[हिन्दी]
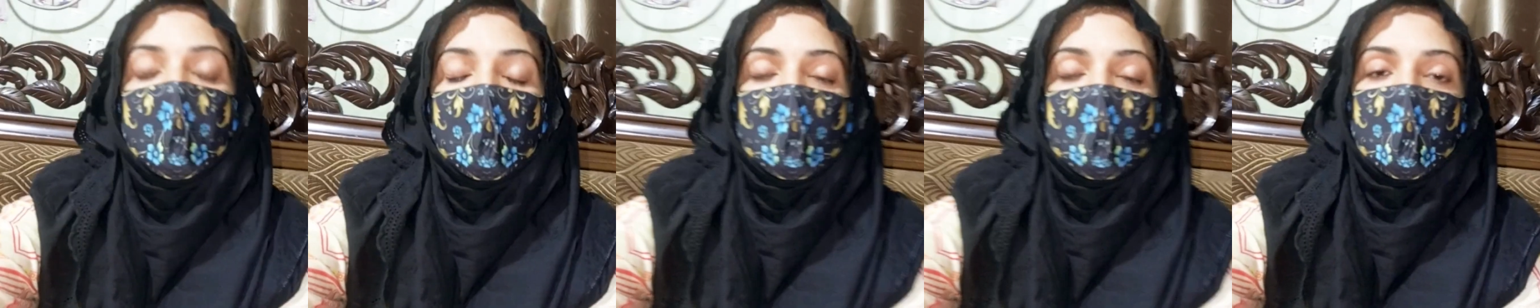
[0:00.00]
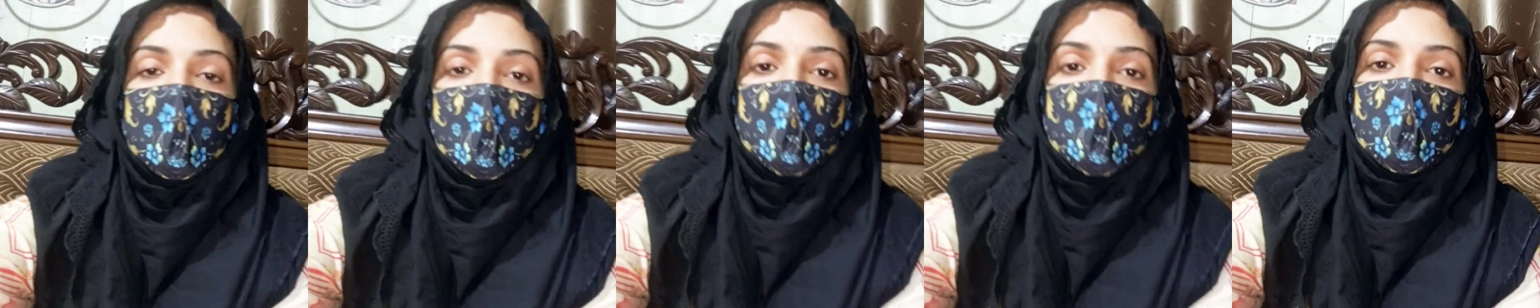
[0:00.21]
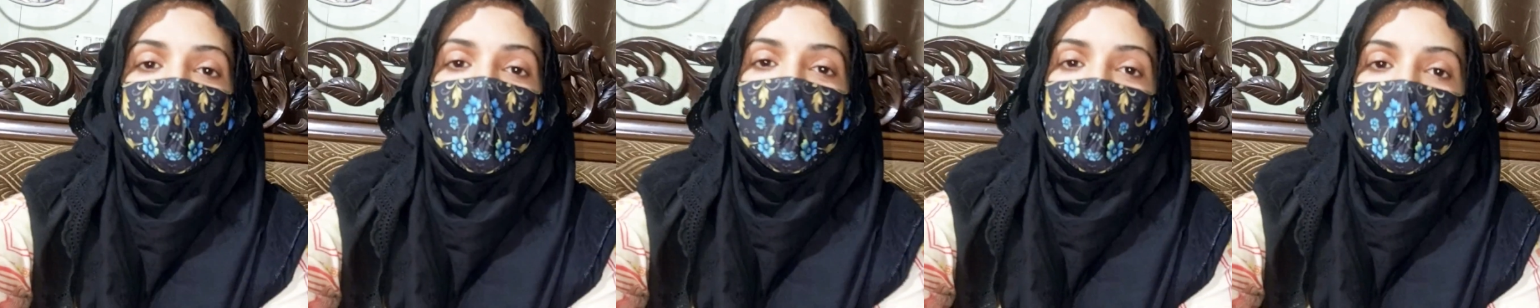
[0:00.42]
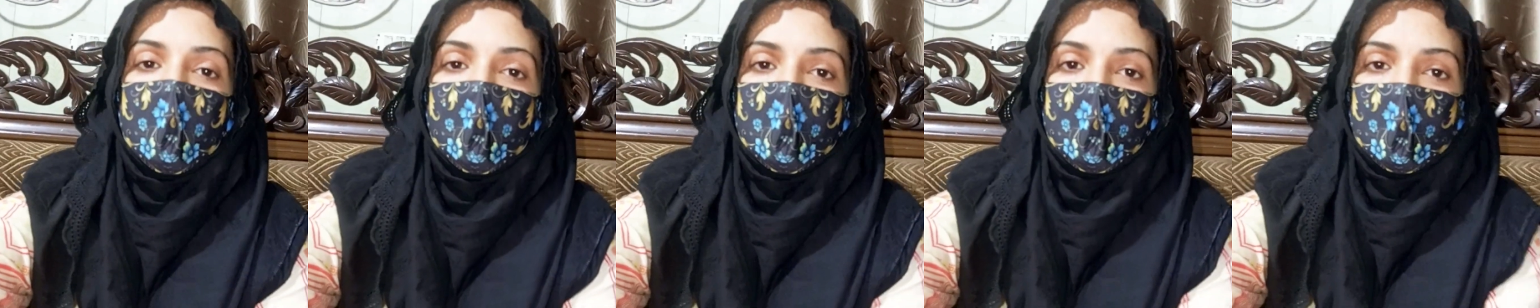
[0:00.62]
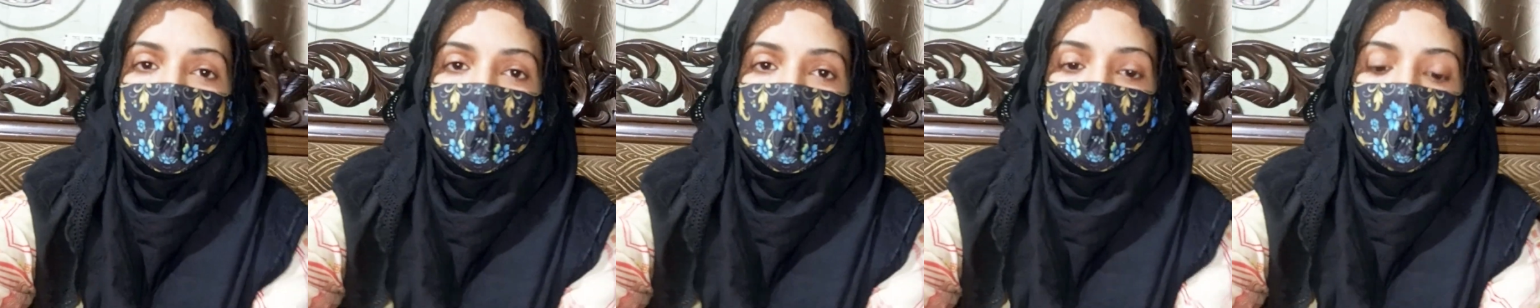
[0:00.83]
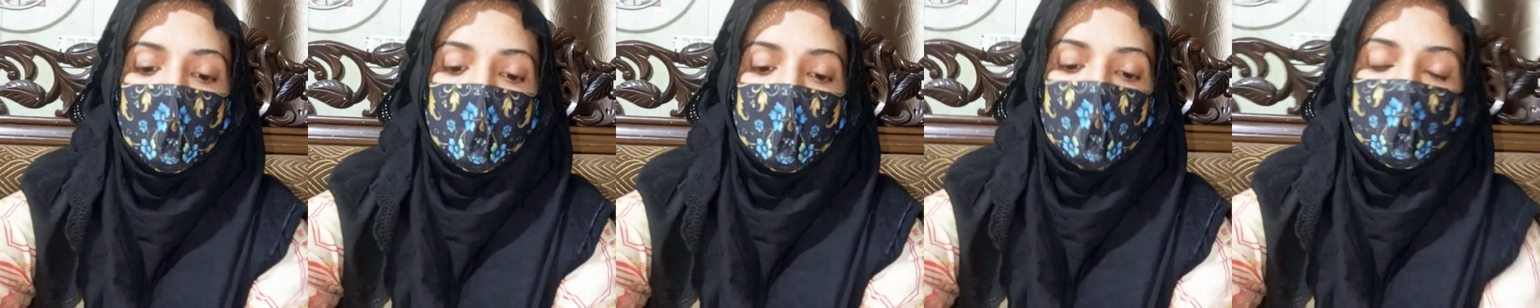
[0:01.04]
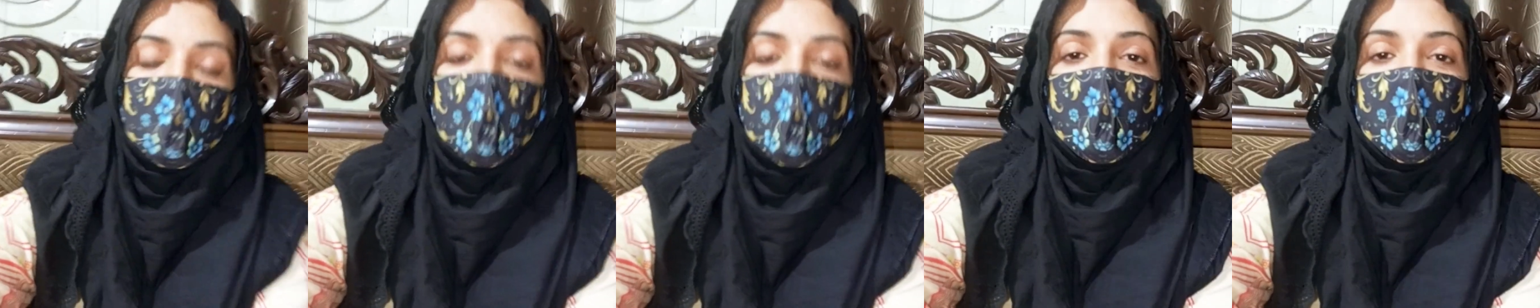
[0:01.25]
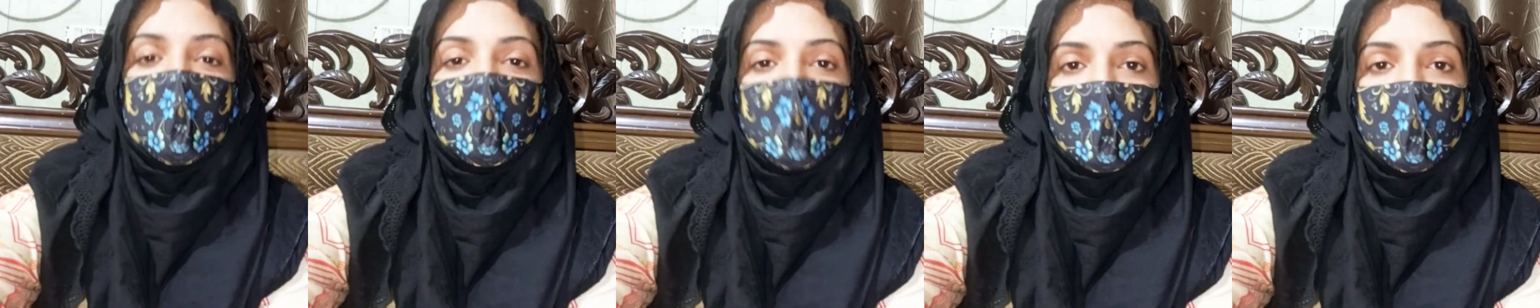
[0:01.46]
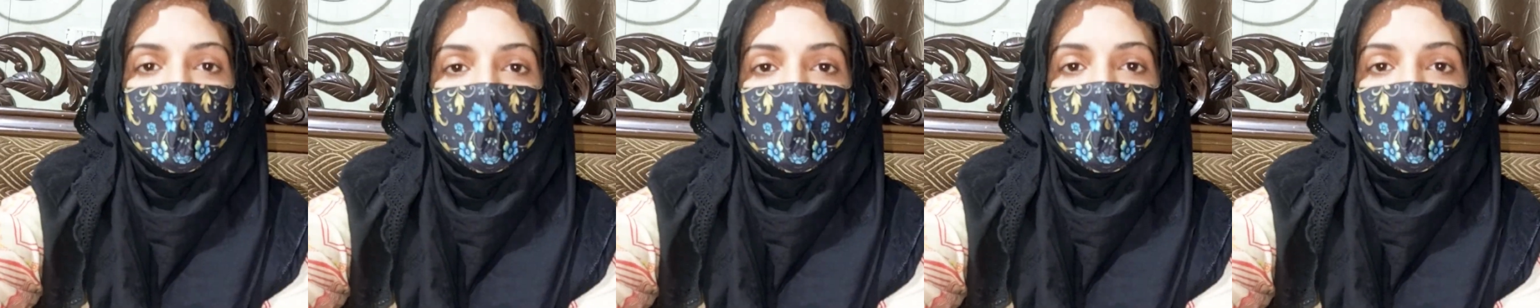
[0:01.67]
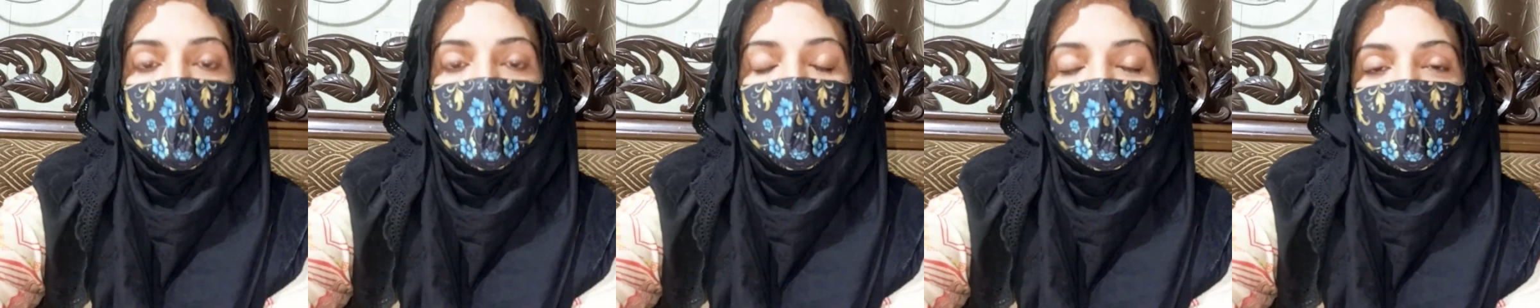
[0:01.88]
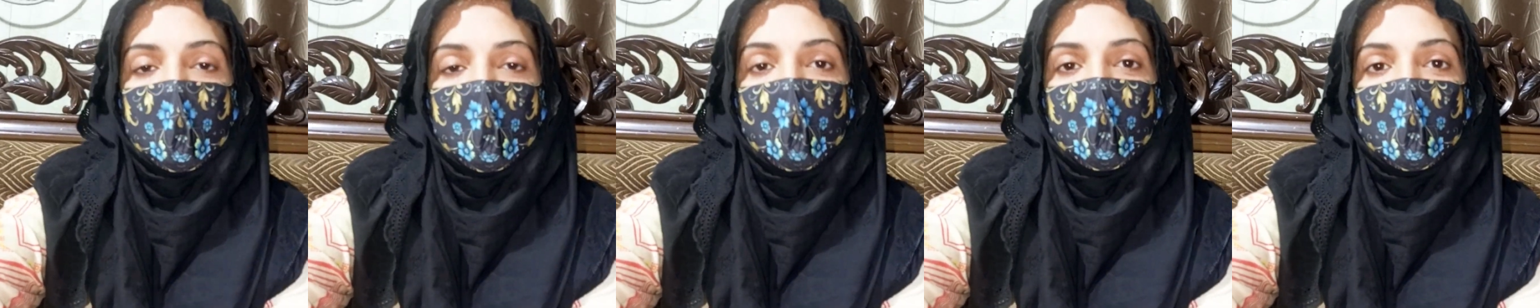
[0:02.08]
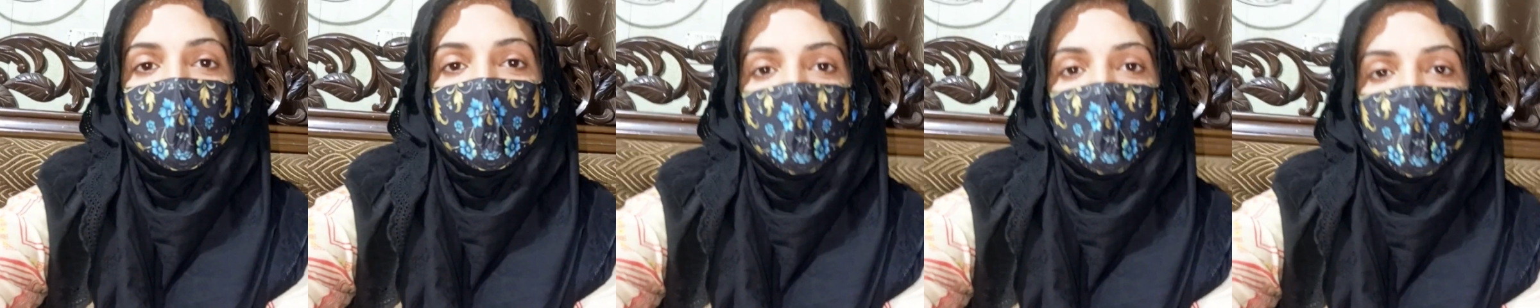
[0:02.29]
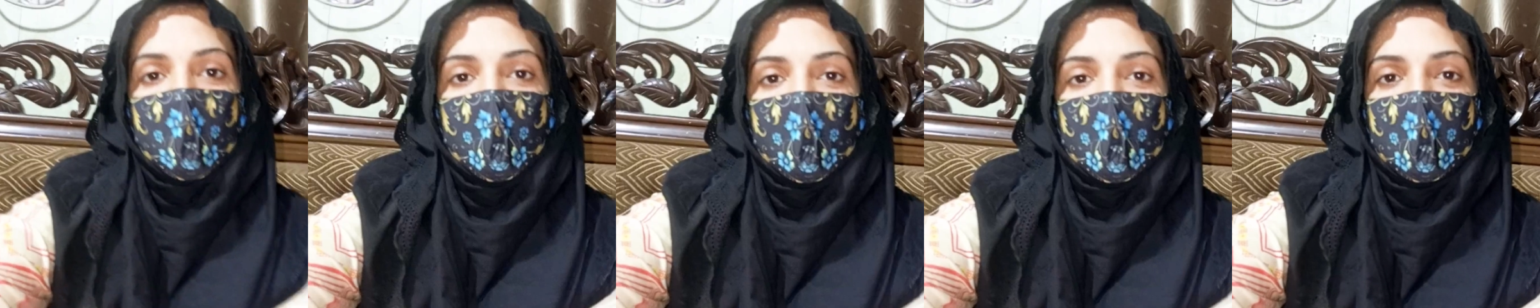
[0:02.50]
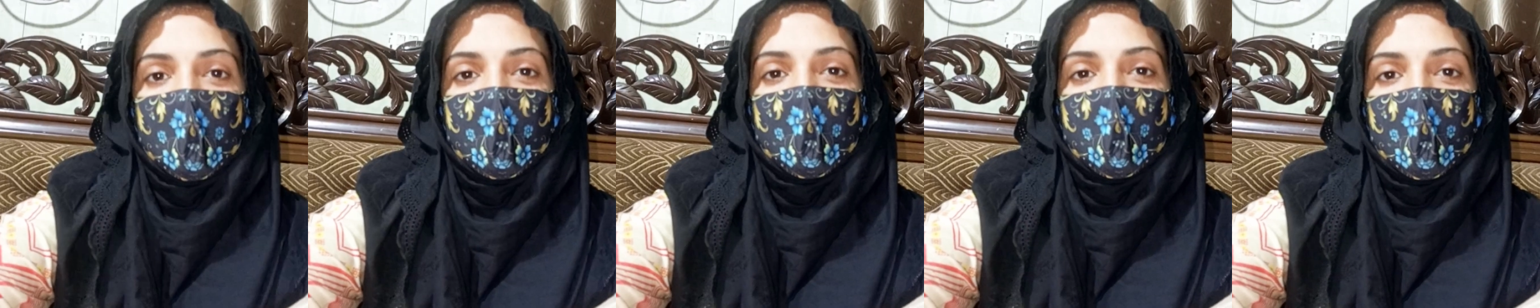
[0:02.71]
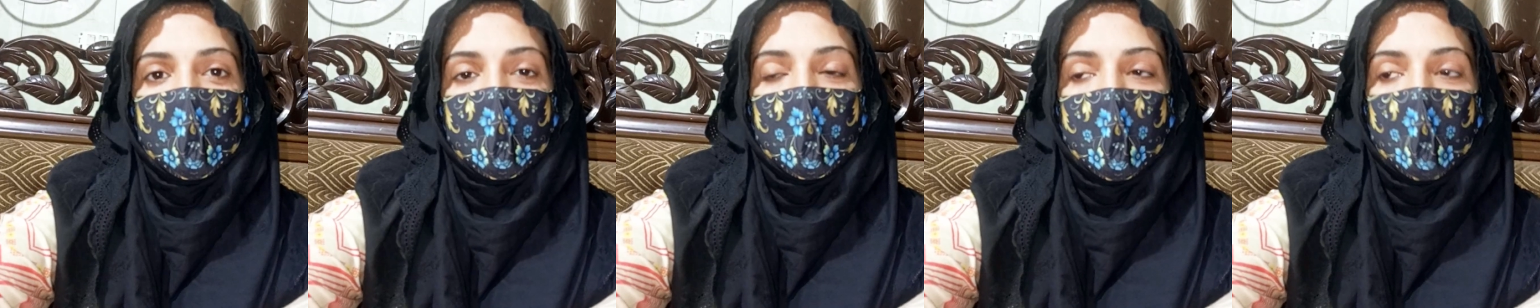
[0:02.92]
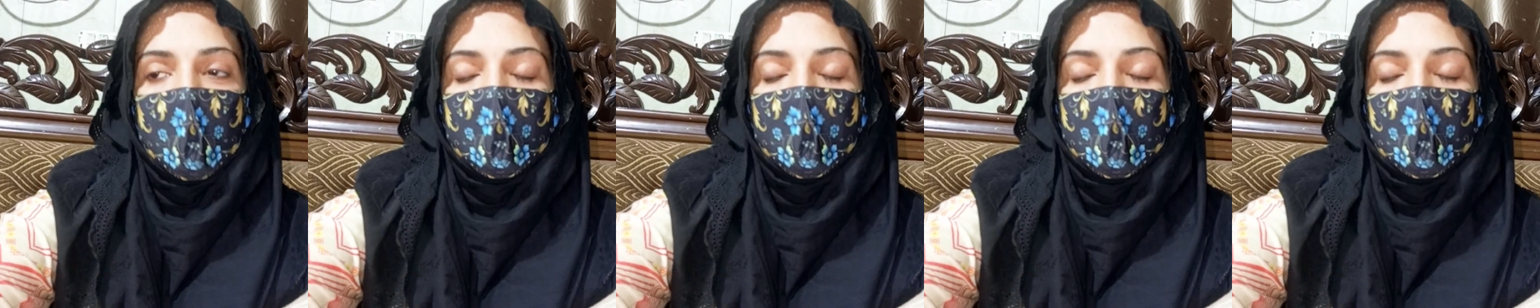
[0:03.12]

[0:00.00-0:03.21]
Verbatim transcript: तो दोबारा से जो है शॉपिंग स्टार्ट की है बच्चे पीछे पड़े हुए थे घड़ियाँ